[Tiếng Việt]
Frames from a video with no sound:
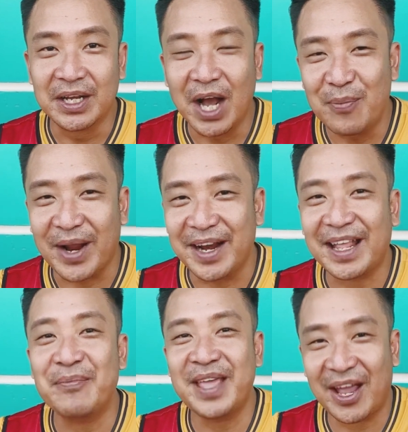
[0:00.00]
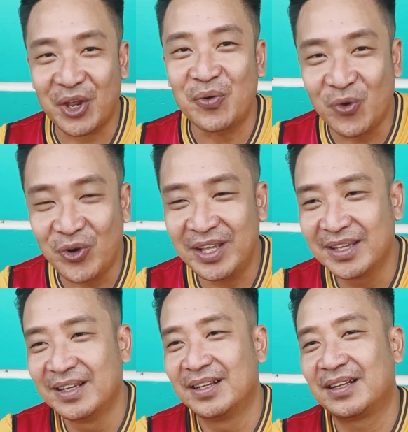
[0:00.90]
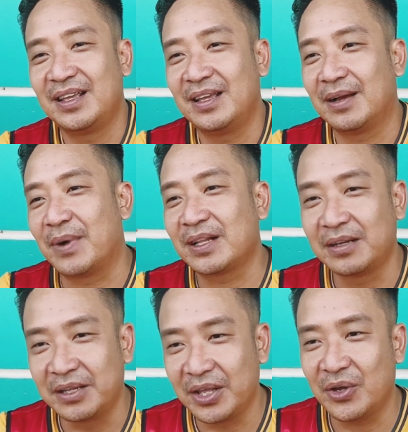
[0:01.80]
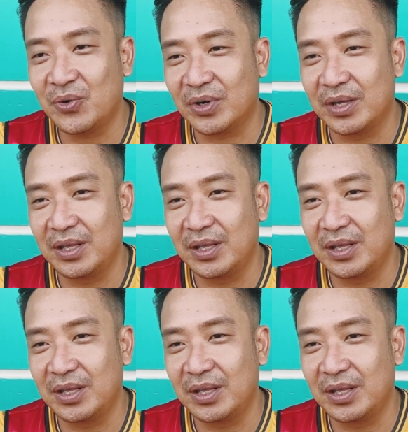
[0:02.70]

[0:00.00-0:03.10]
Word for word: gom lại để tham gia cho nó vui thì à, bản thân đình hiếu rồi